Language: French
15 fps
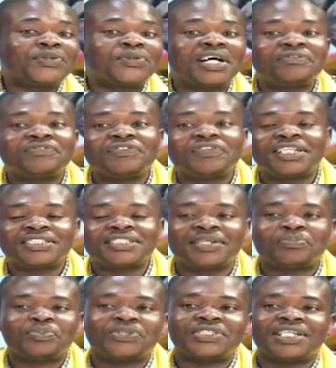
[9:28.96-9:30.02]
on a vu les
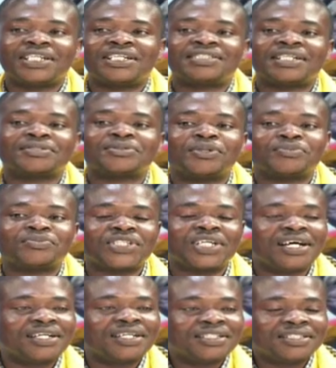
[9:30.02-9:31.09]
gens poser des actes comme
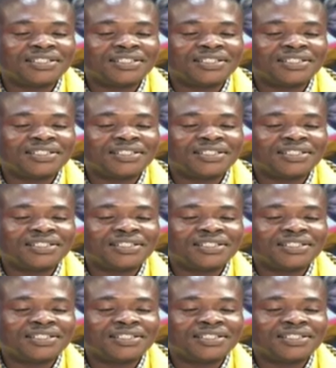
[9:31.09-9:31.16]
ça.